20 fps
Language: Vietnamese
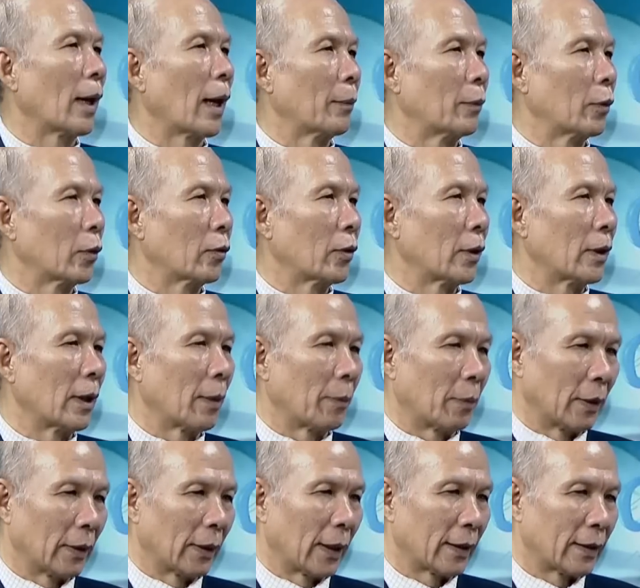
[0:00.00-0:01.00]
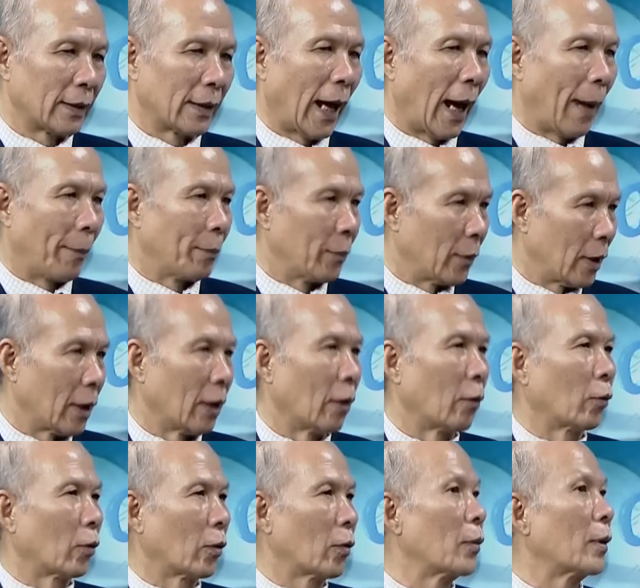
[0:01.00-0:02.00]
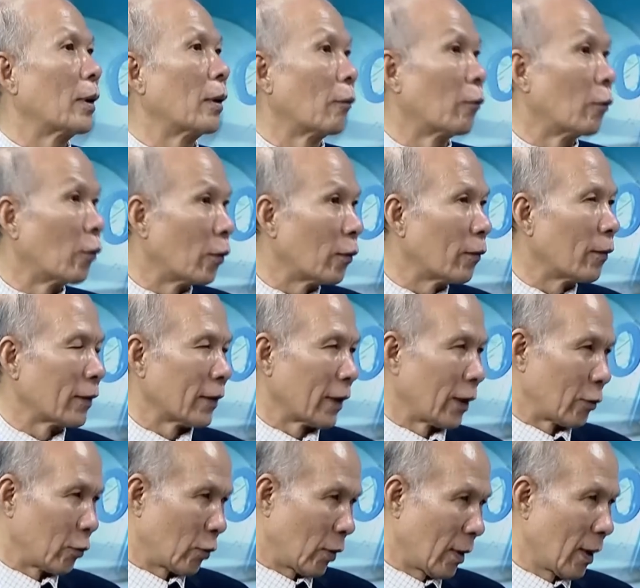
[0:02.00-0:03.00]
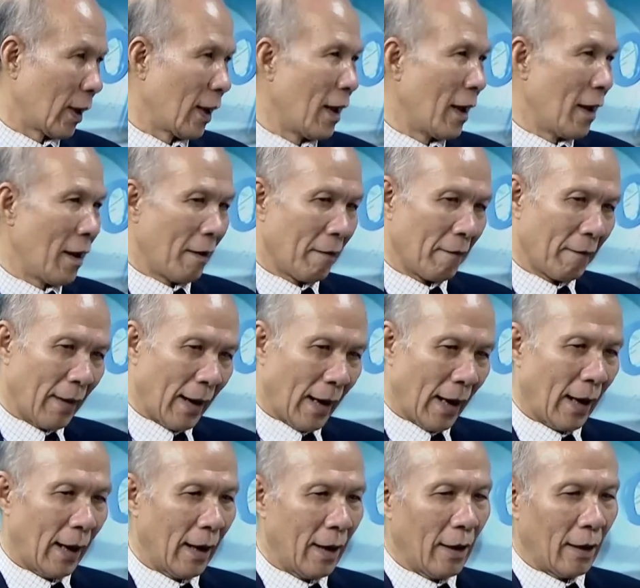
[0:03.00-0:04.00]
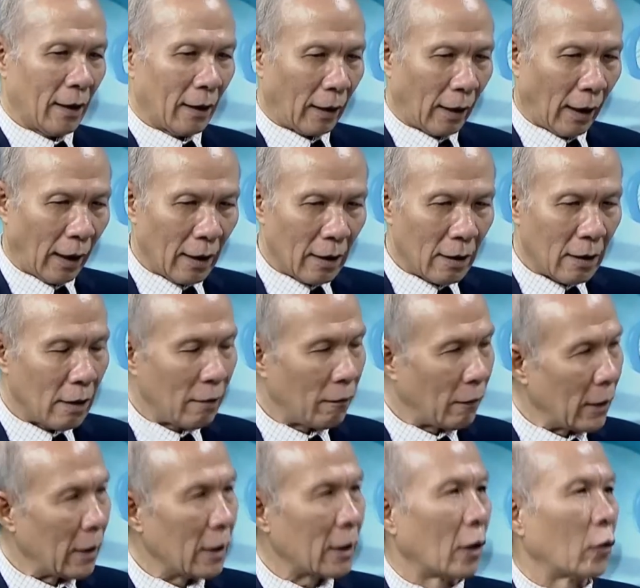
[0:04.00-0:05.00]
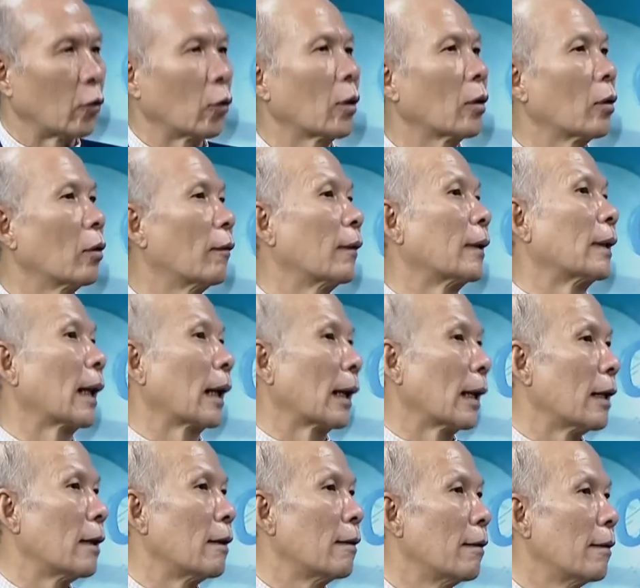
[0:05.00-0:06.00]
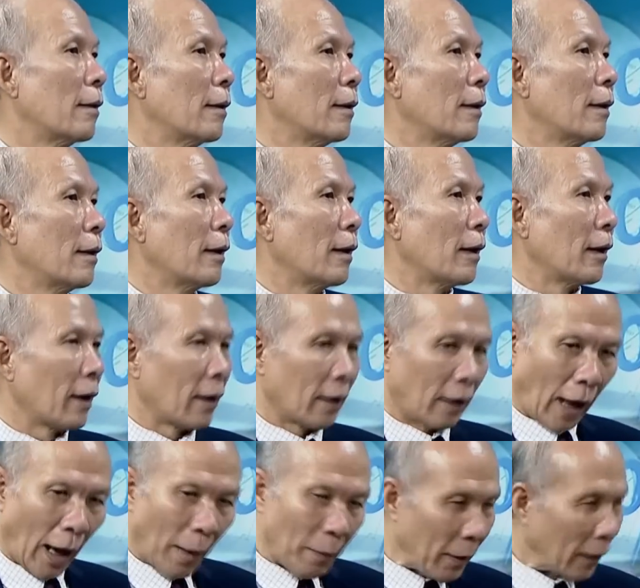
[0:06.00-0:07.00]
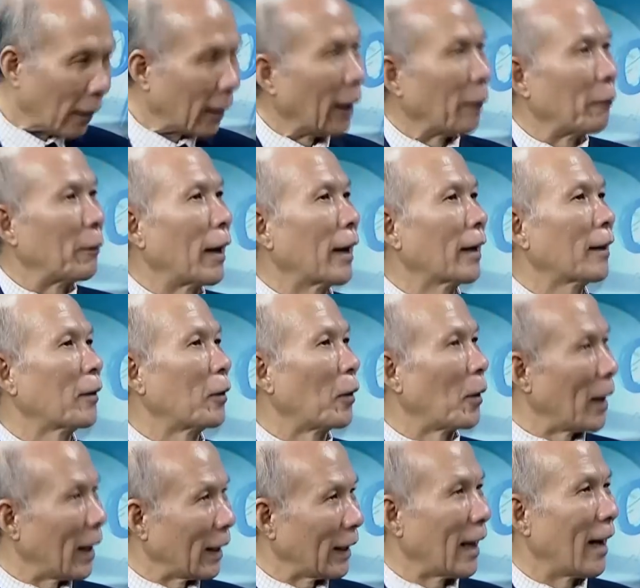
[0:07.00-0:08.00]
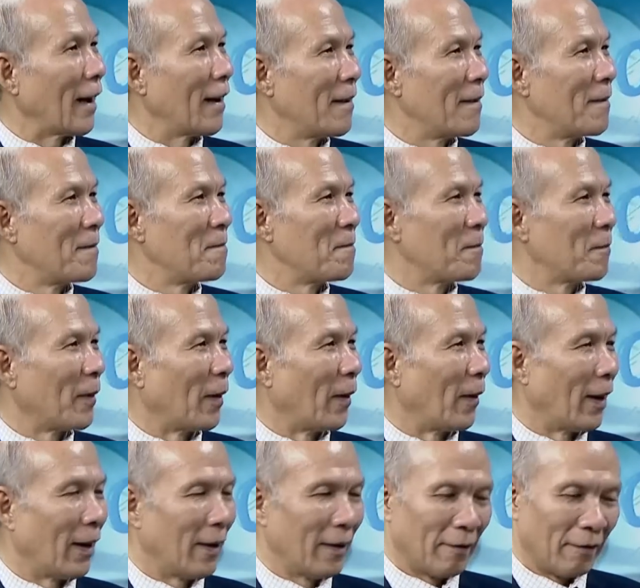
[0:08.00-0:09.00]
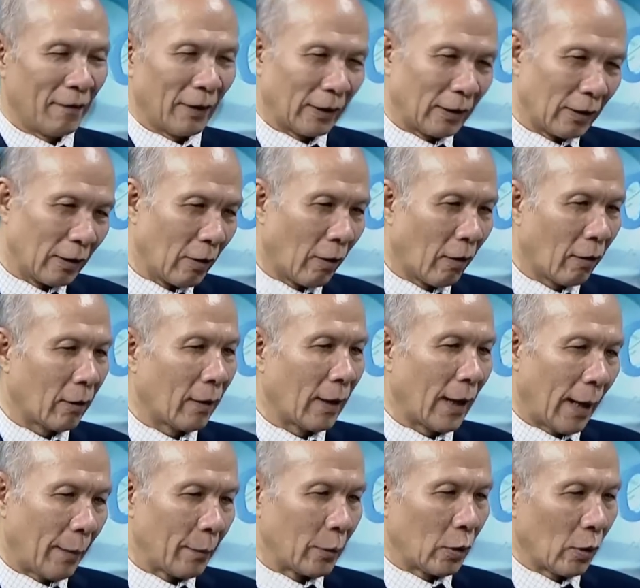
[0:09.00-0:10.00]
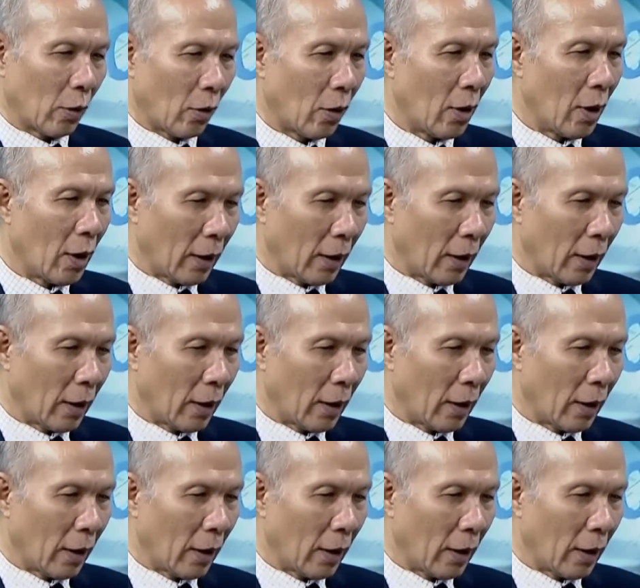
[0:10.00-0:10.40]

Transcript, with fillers: làm cho doanh nghiệp người ta giảm thiểu cái huy động vốn vào sản xuất, và cái chi phí sản xuất nó phải tăng lên, cái áp lực lạm phát nó lại tăng đó. Và từ đó nó làm cho